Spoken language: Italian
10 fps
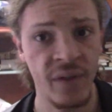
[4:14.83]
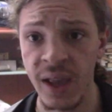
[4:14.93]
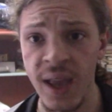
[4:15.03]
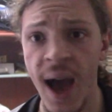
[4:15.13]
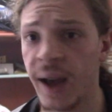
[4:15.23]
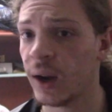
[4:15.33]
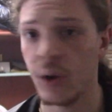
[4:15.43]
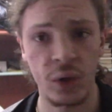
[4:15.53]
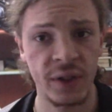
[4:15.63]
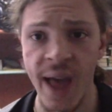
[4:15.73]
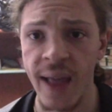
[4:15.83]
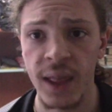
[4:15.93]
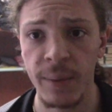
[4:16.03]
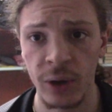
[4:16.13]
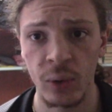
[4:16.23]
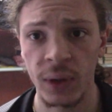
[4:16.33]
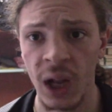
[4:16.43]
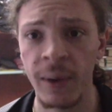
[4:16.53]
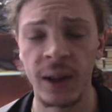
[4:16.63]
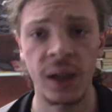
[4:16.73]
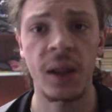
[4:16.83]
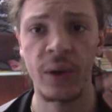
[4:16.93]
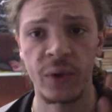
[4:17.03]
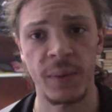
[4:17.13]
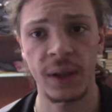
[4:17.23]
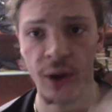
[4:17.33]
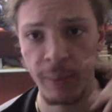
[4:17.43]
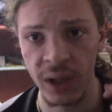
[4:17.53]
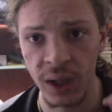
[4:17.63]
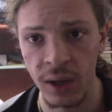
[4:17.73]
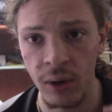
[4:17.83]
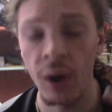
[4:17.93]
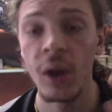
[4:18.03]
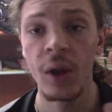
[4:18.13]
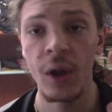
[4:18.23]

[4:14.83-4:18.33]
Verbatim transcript: Villar costante per tutta la partita, io non smetterò mai di dirlo,